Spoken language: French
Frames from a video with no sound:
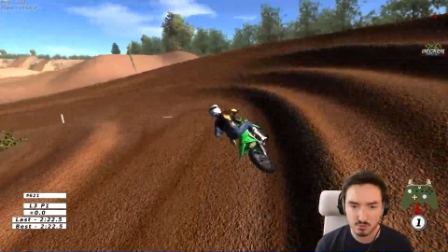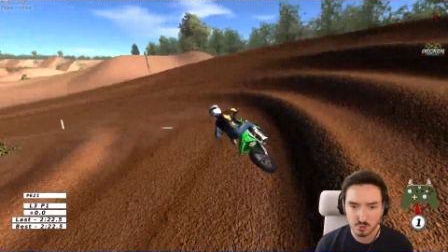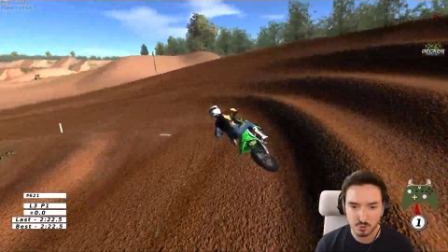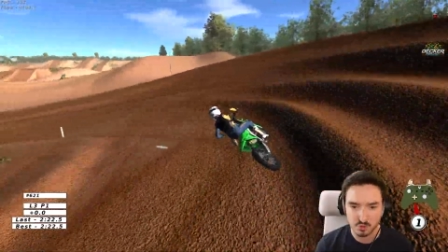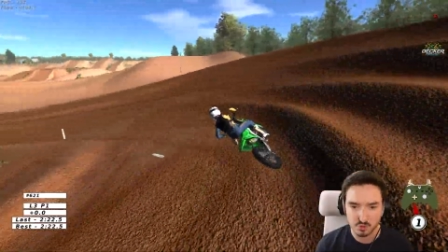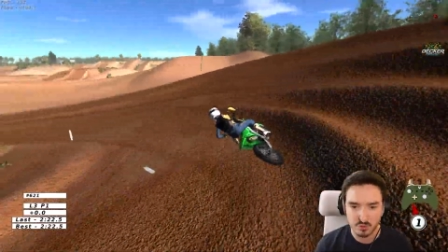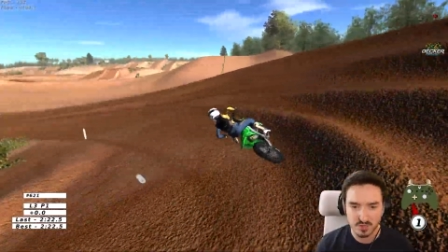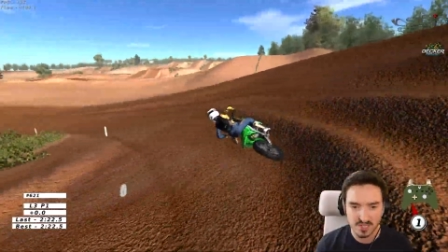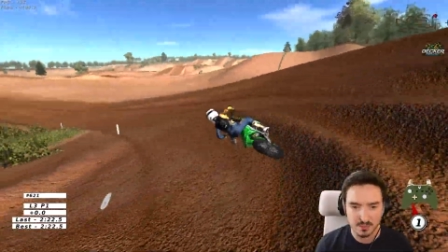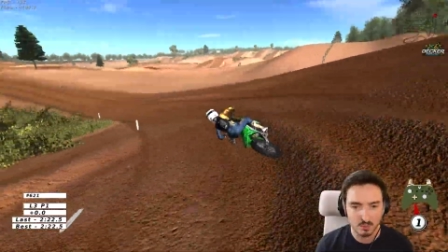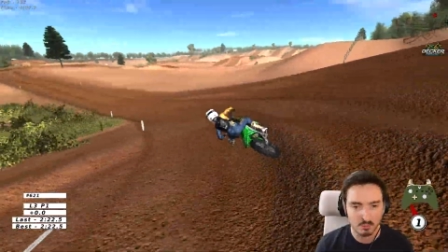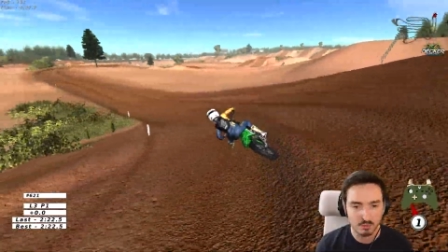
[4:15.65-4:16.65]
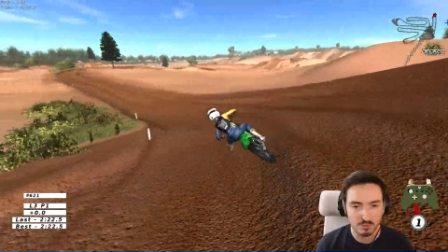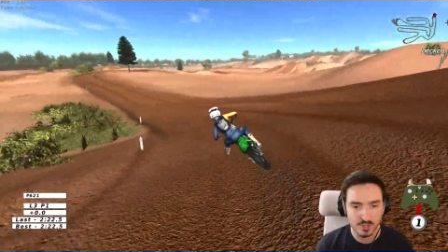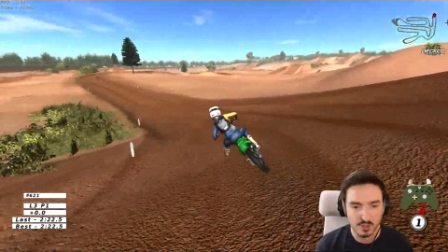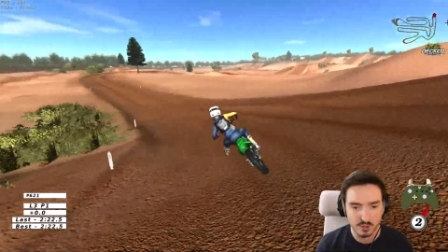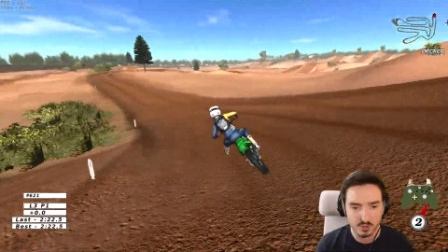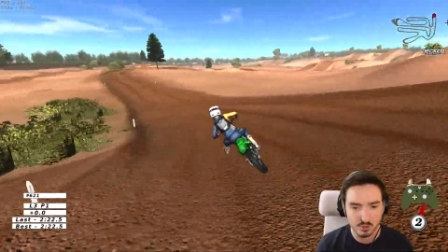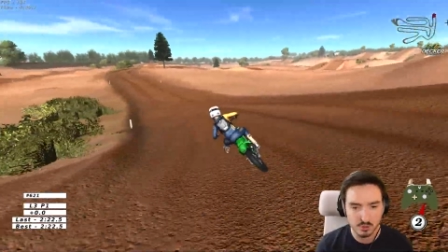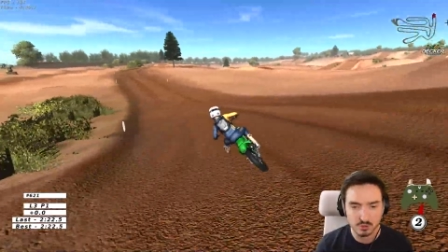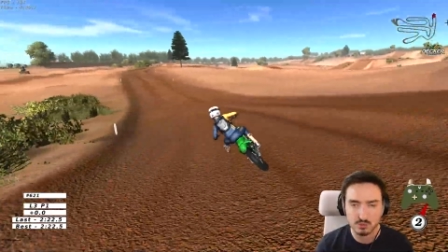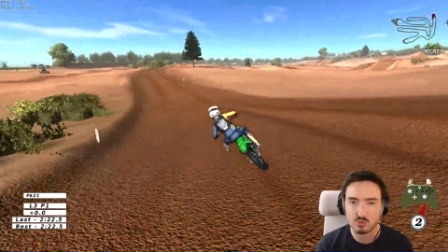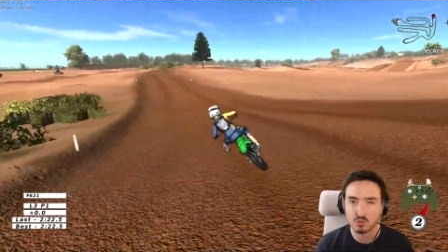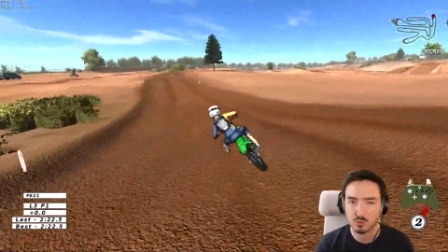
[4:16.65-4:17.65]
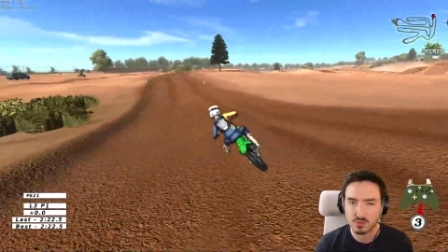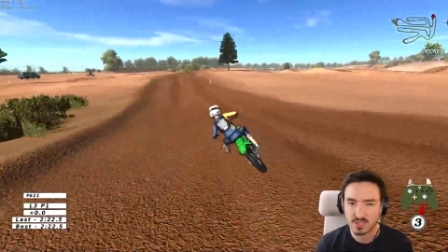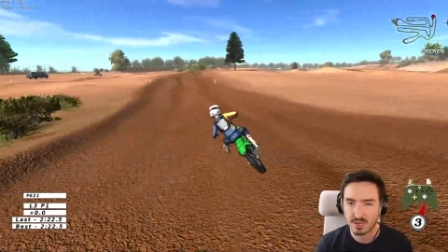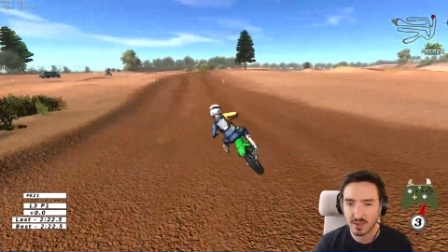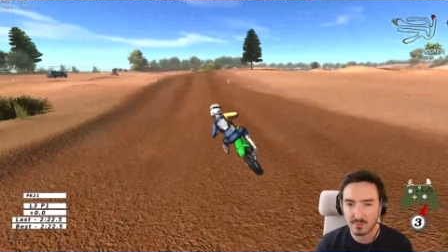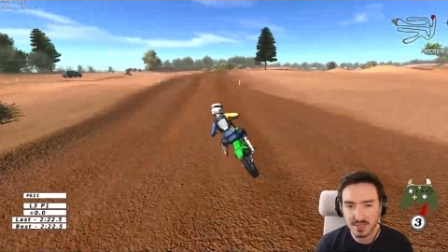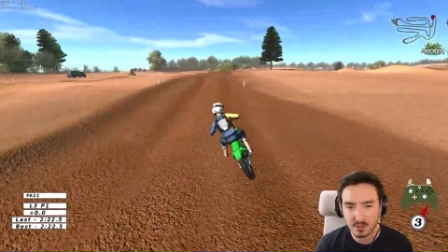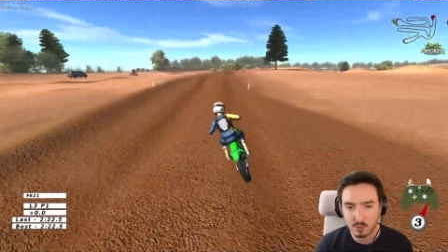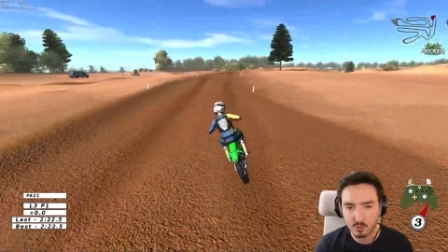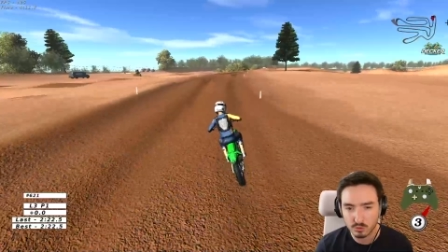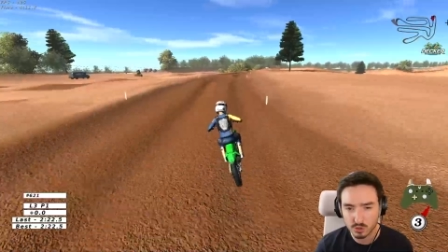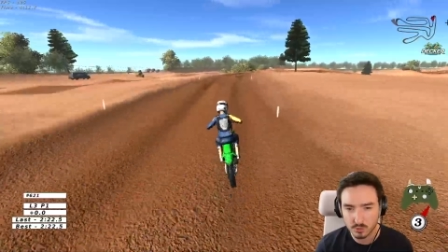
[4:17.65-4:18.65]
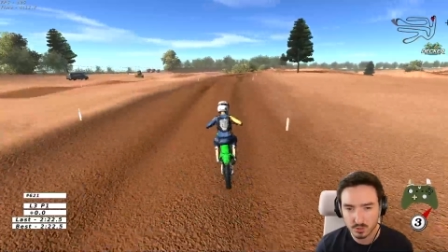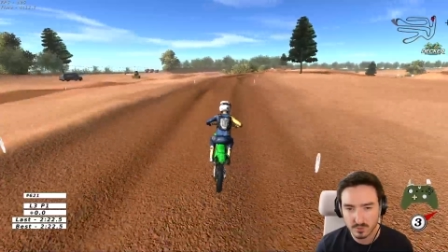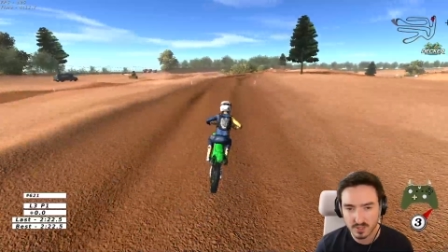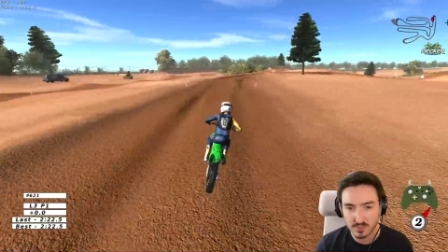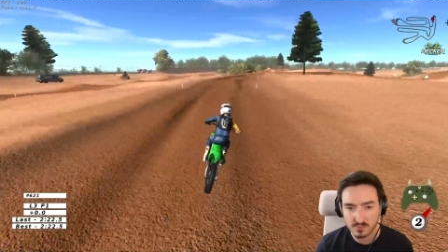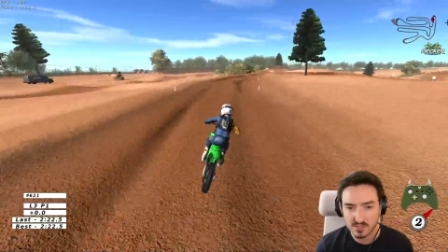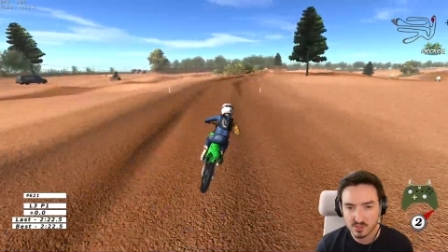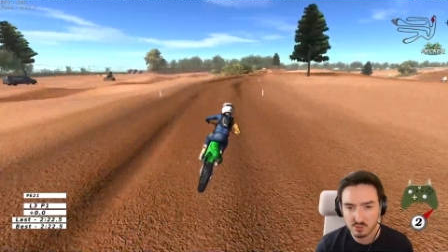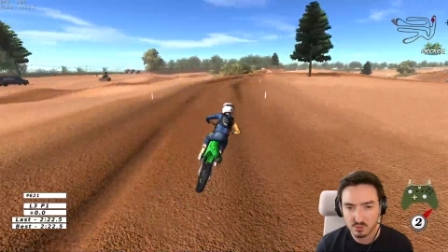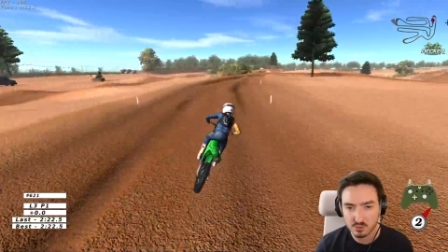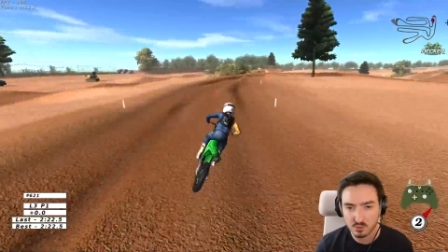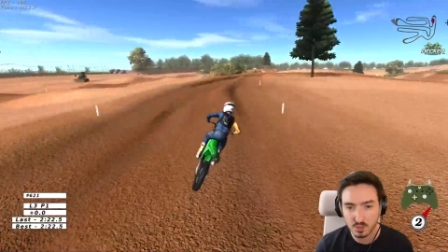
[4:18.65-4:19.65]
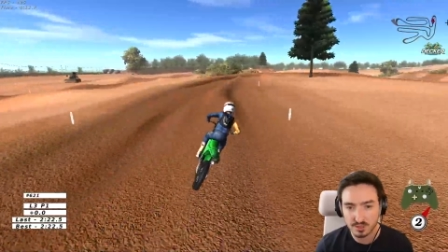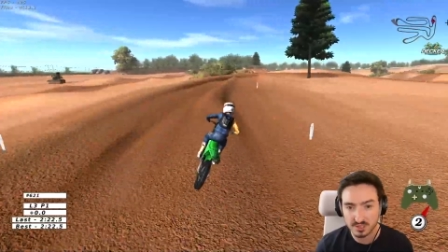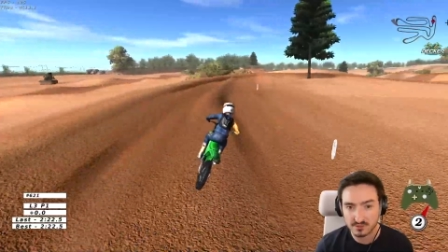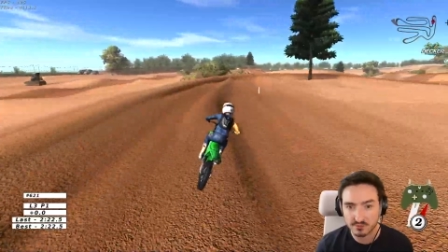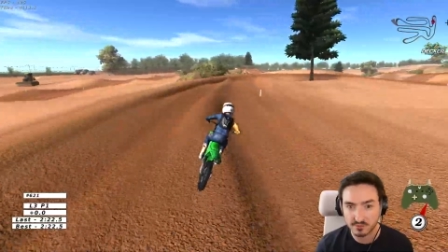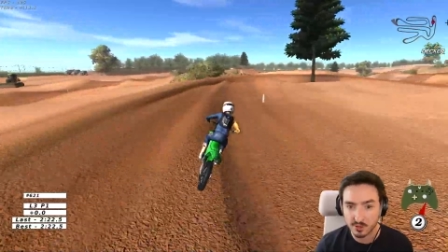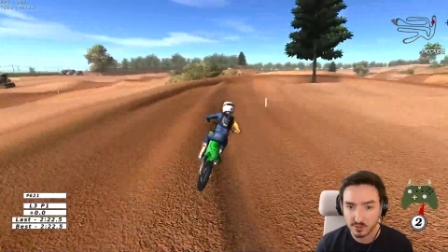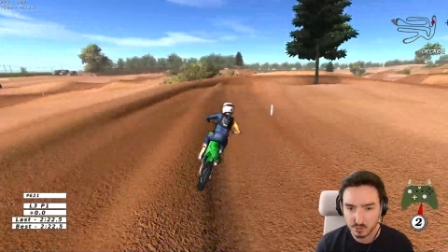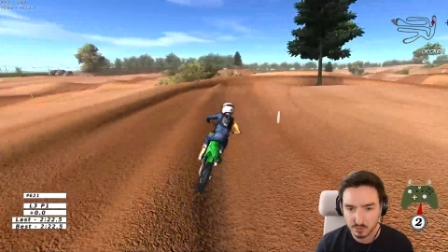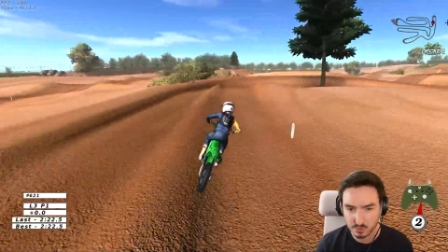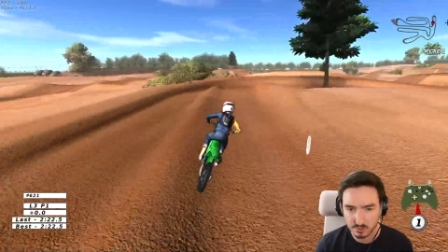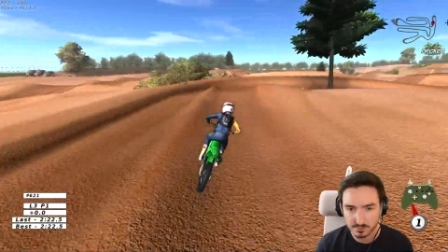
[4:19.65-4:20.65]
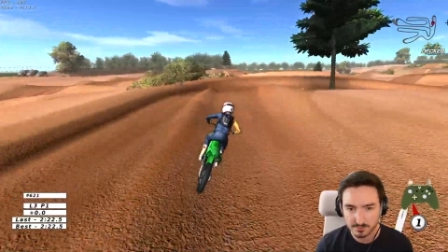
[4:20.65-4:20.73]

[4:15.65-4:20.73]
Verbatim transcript: je pense que facilement plus de 1000 heures sur le jeu, donc je commence à, bien comprendre comment il marche, même si je suis loin d'être fort sur le jeu.